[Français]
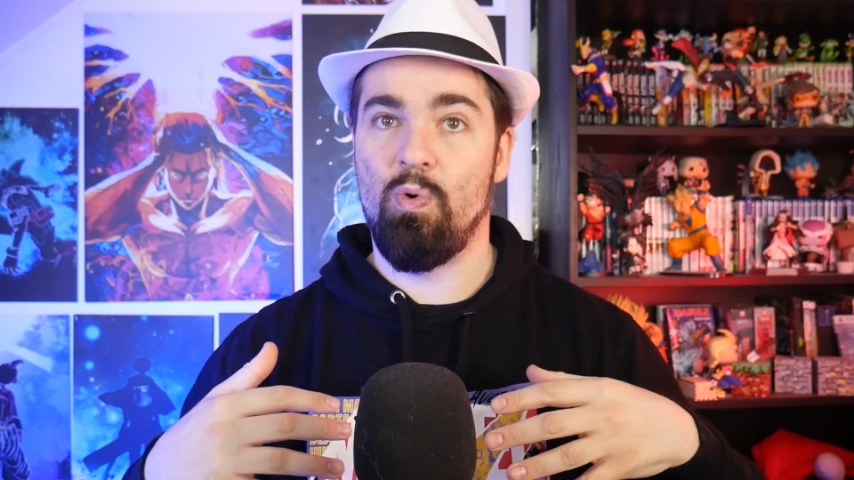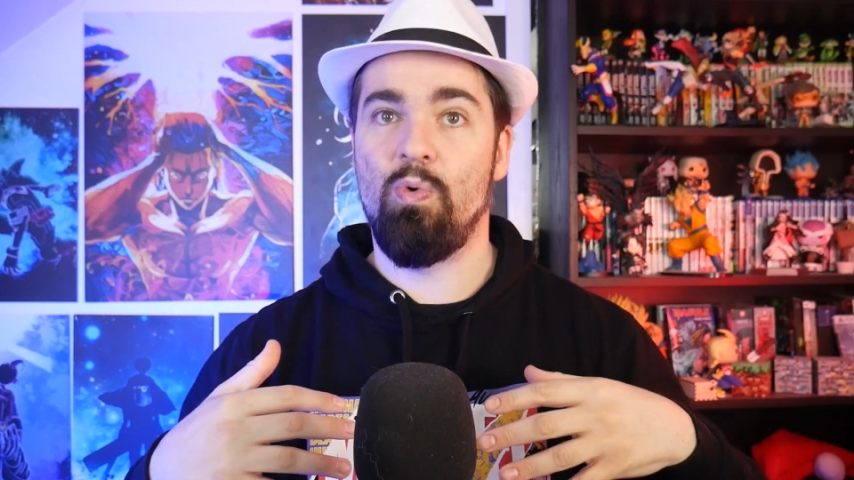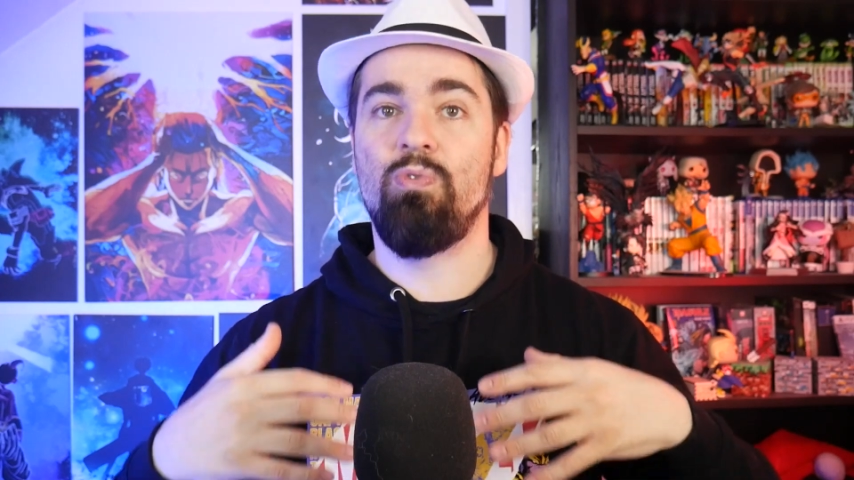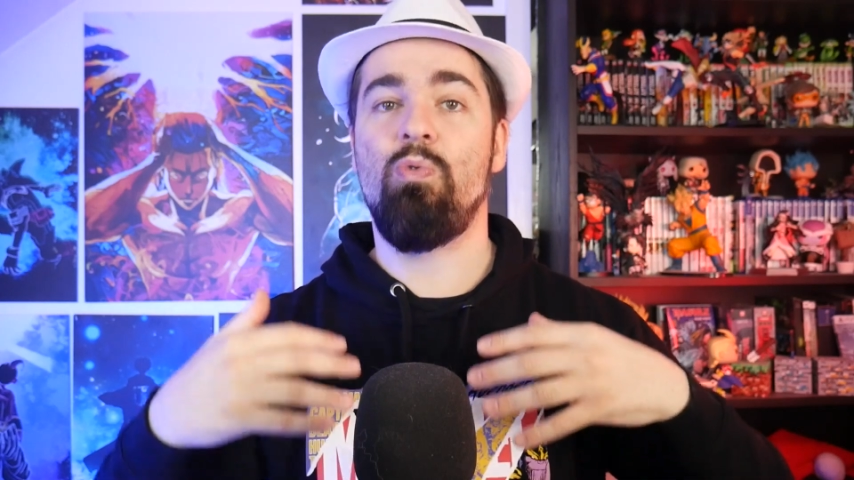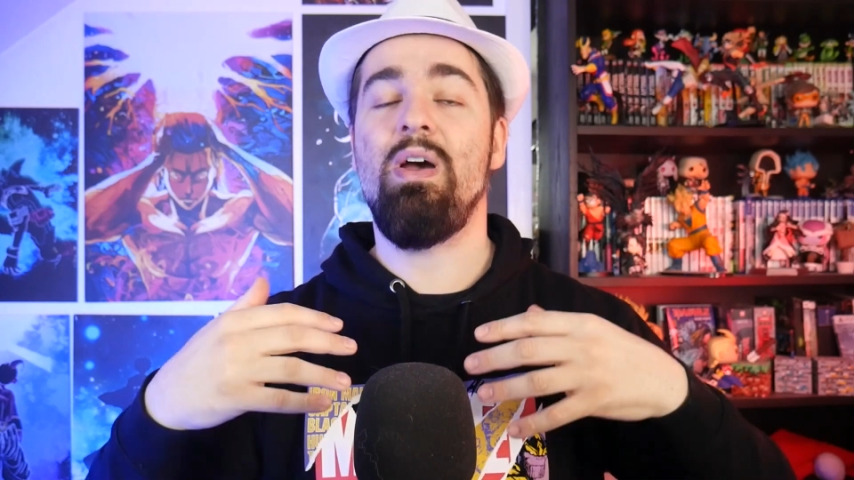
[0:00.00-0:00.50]

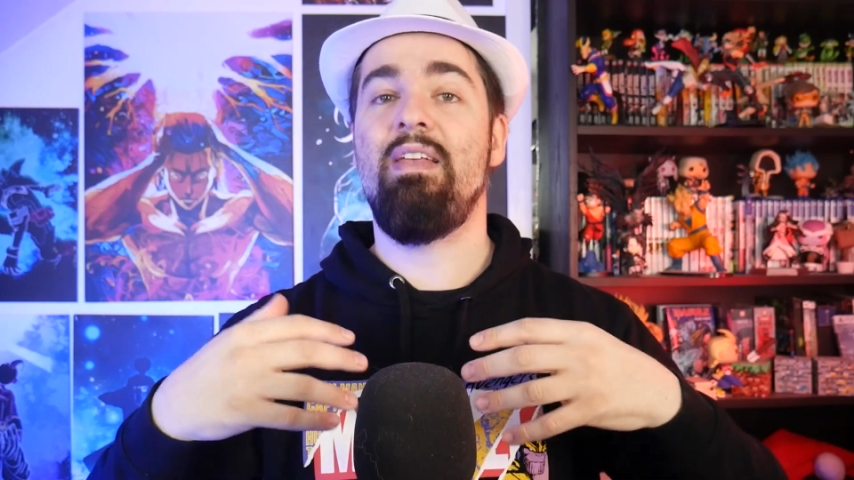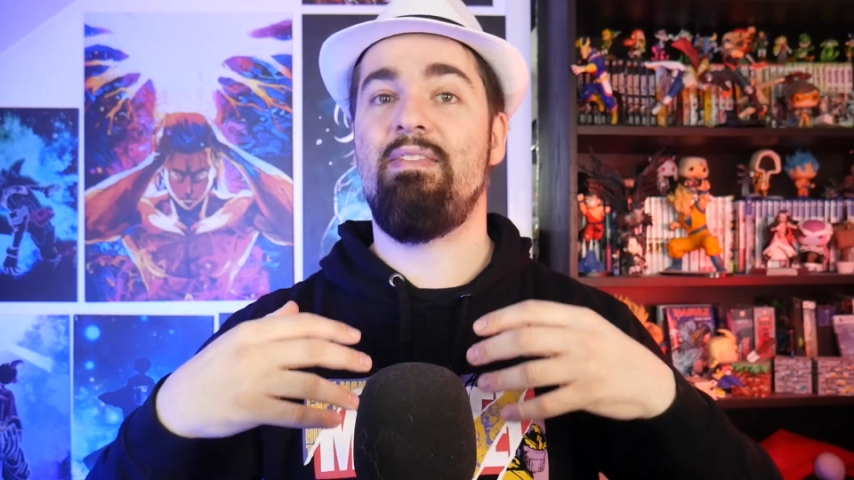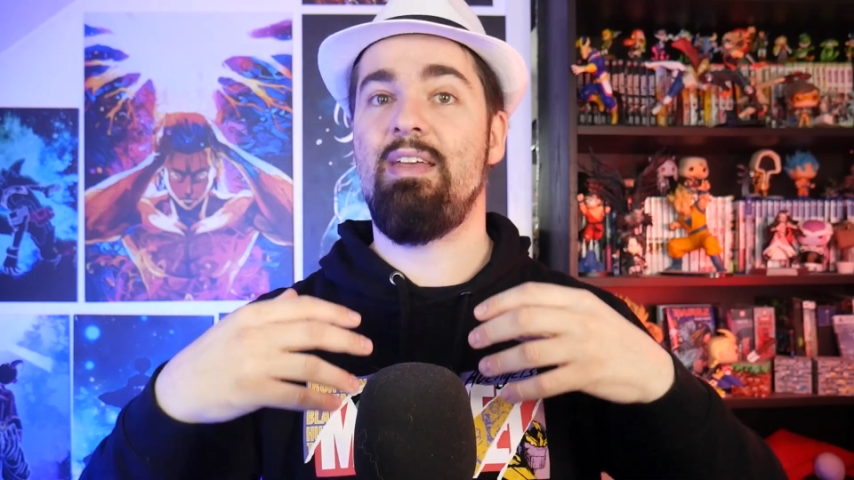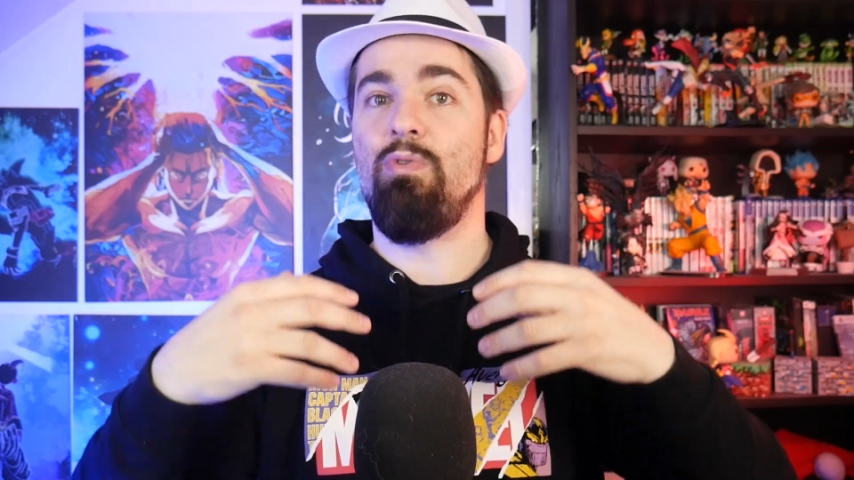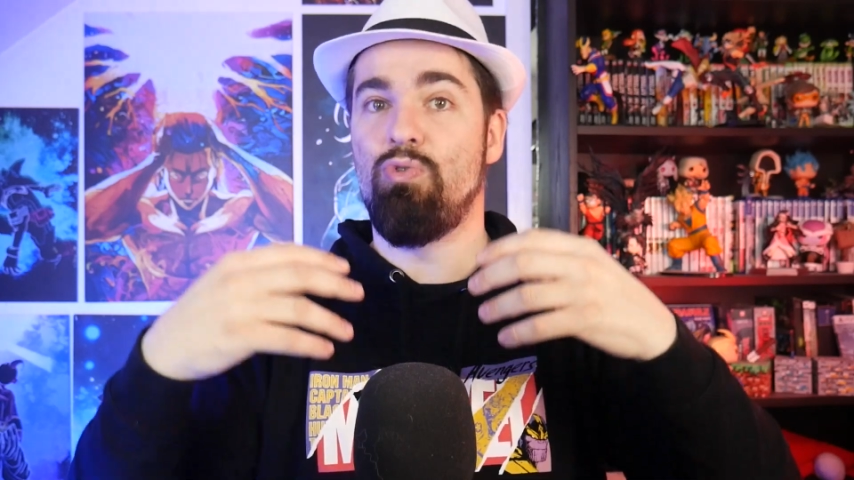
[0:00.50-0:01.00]
on doit
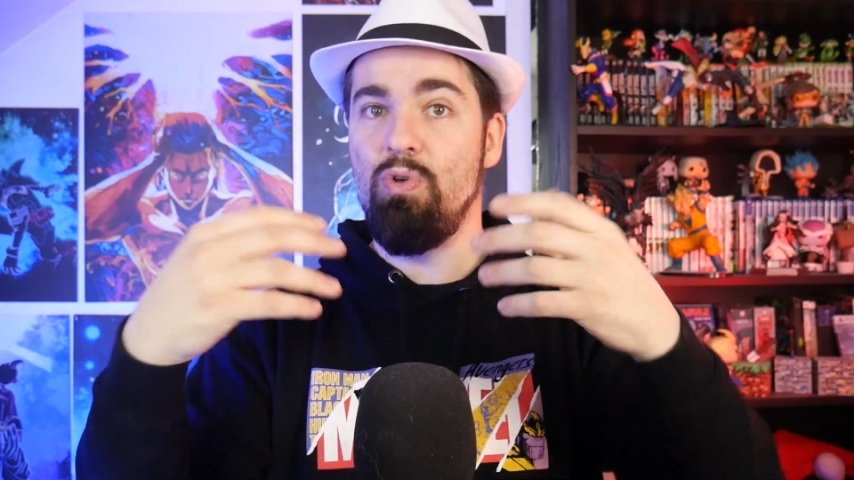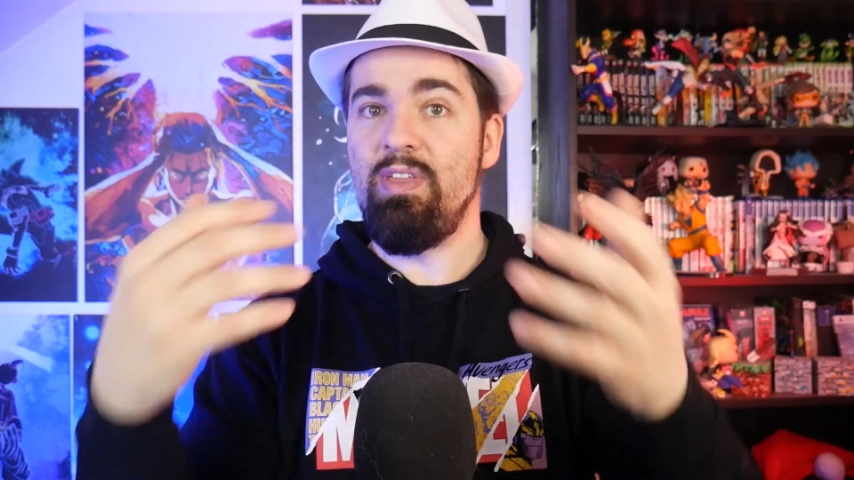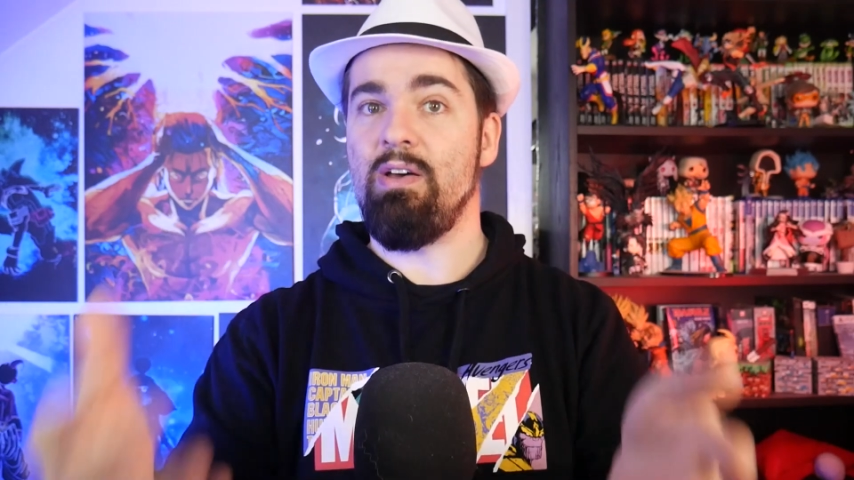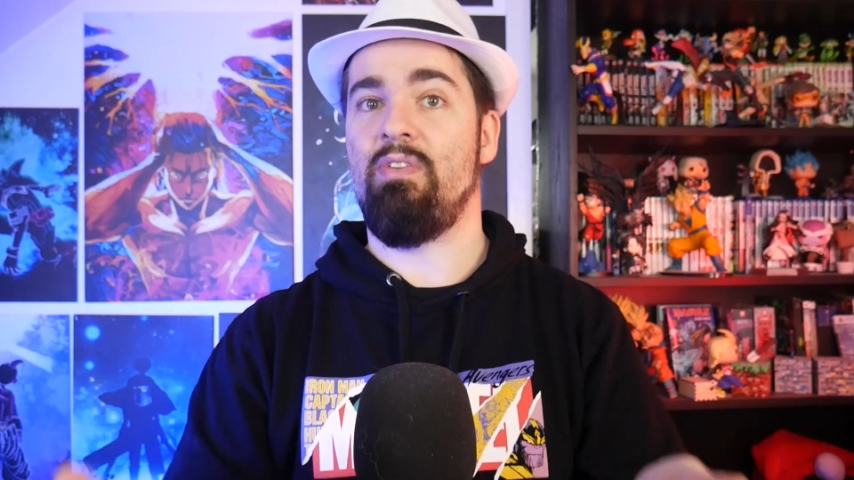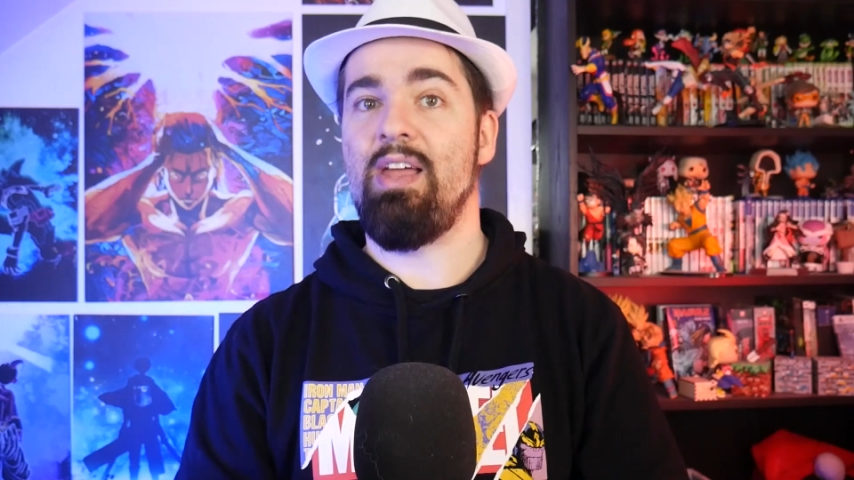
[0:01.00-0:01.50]
essayer de
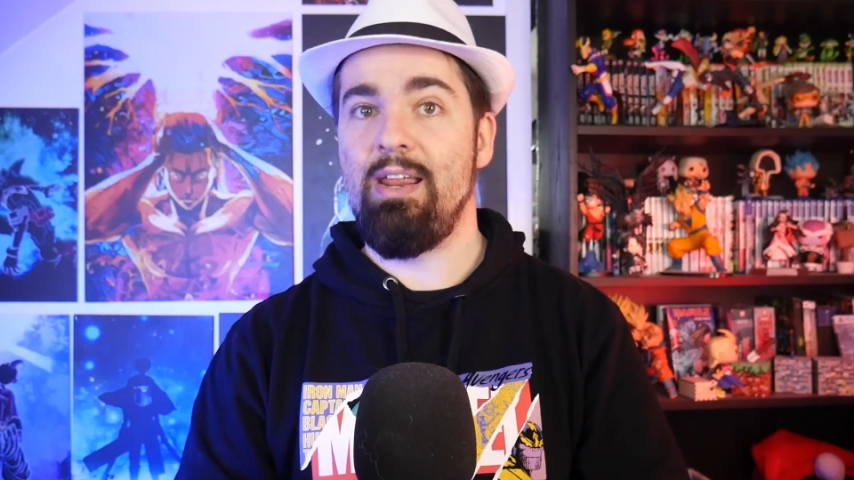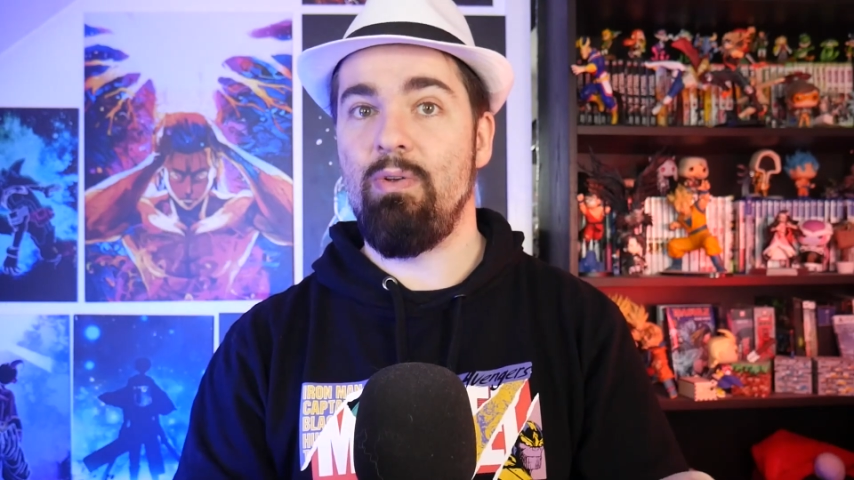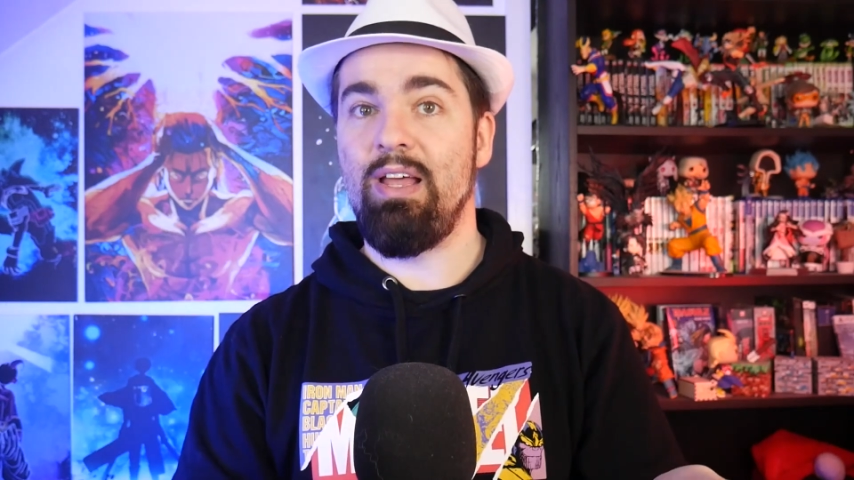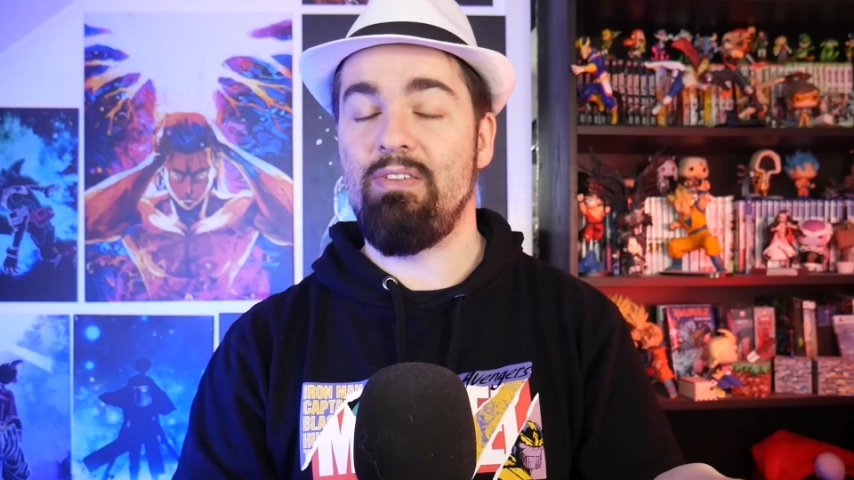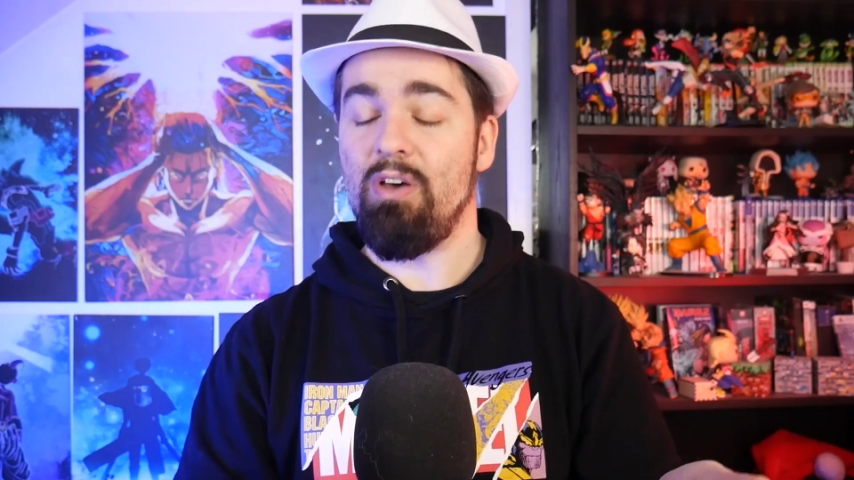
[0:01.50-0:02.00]
tenir en haleine
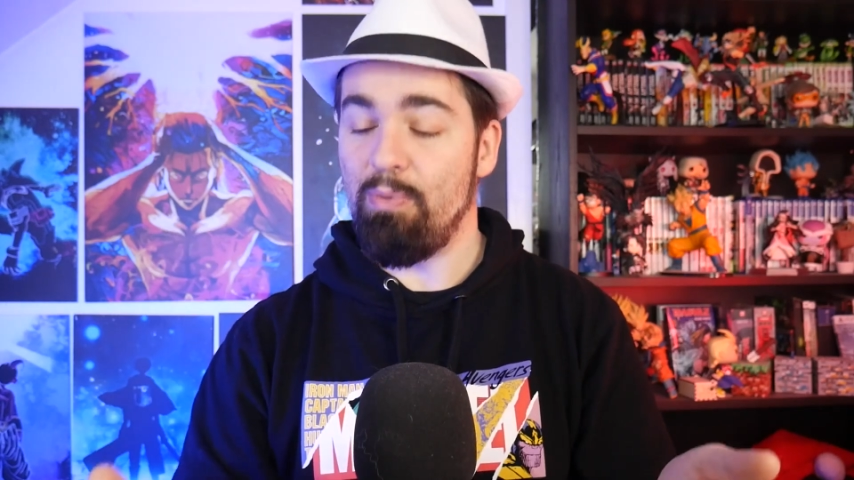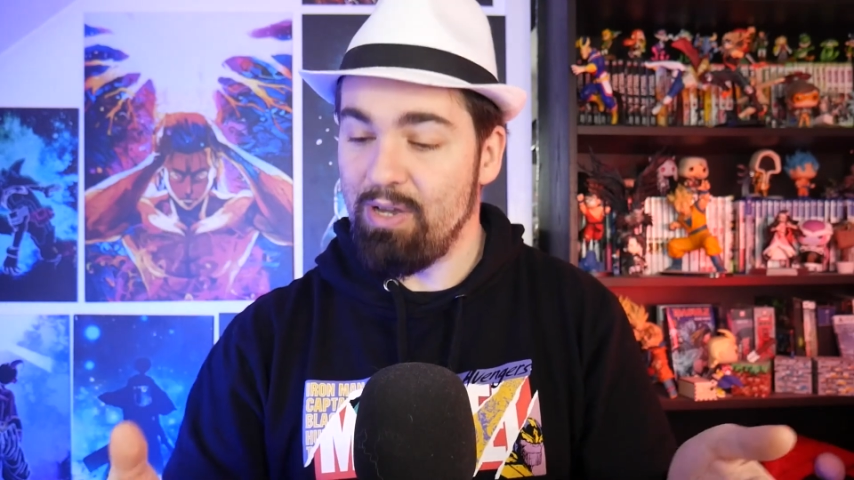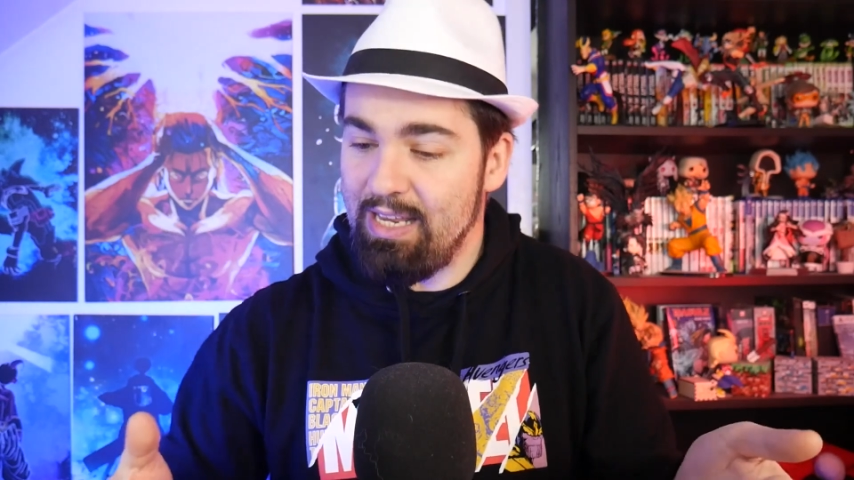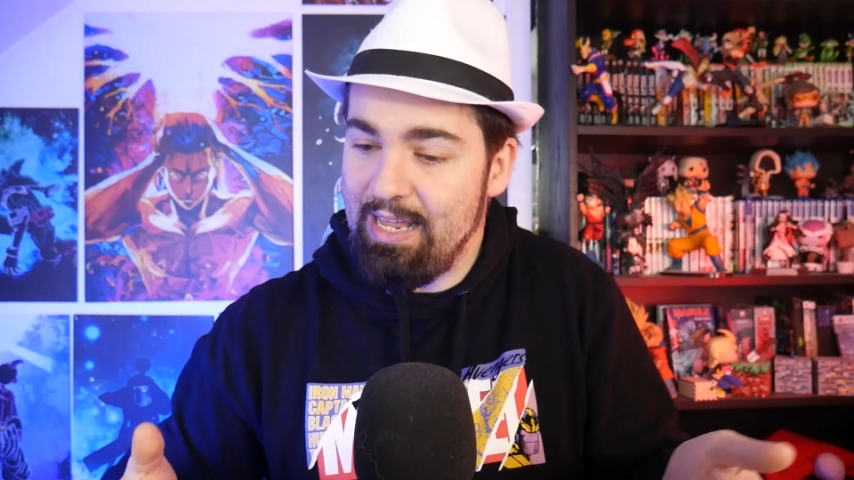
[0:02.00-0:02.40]
le lecteur pour qu'il